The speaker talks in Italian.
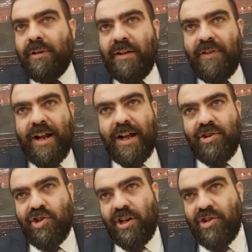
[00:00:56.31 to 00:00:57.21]
la
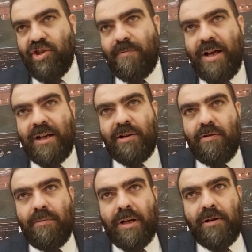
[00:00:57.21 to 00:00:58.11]
Francia e la Germania
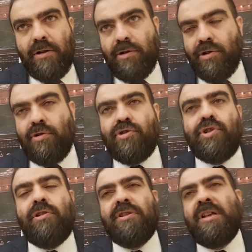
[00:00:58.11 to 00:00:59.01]
con Macron, con
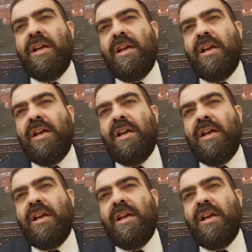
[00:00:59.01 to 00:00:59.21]
Scholz,